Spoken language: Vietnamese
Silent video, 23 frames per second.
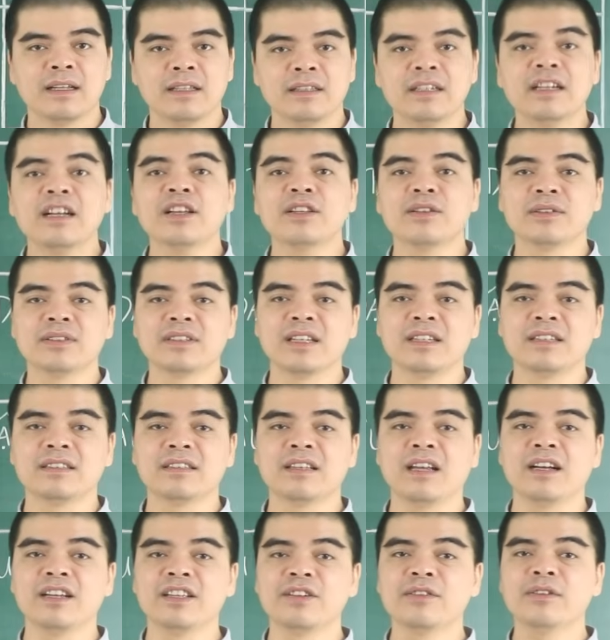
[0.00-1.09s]
Những người tuổi Dần
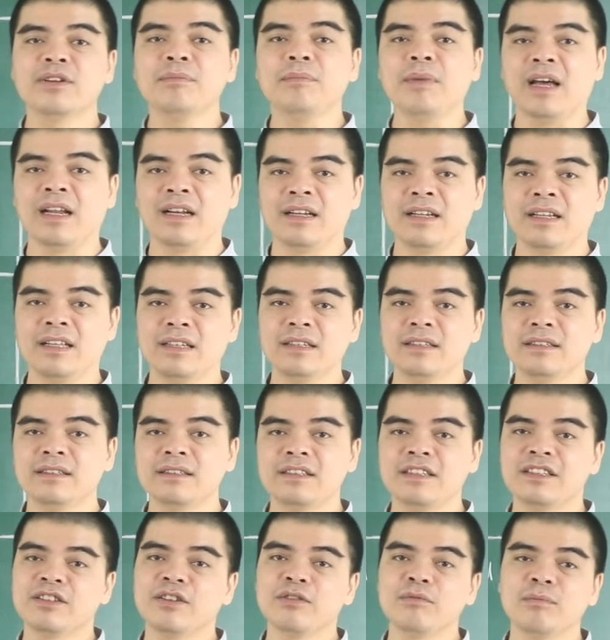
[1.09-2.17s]
sở hữu cái bản lĩnh,
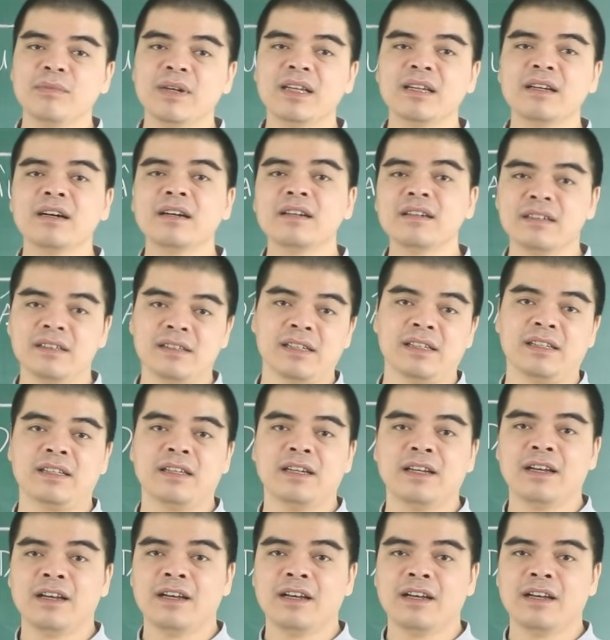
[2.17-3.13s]
trí thông minh hơn người.